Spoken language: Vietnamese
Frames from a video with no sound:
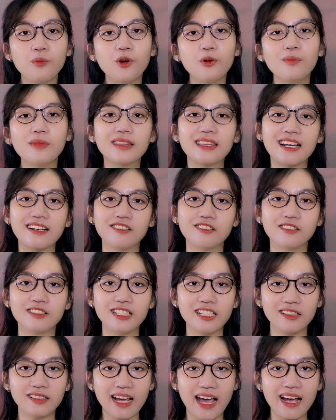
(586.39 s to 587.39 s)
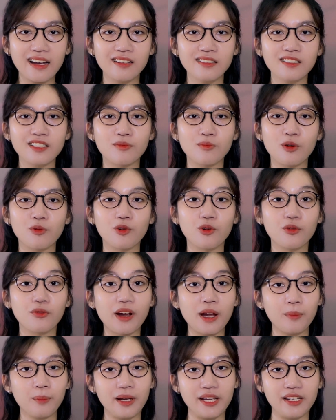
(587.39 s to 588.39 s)
muốn mình là người chiến thắng trong một cuộc
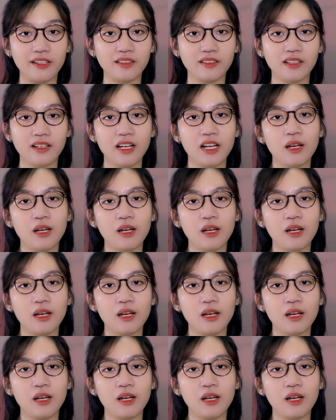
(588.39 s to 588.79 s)
phản biện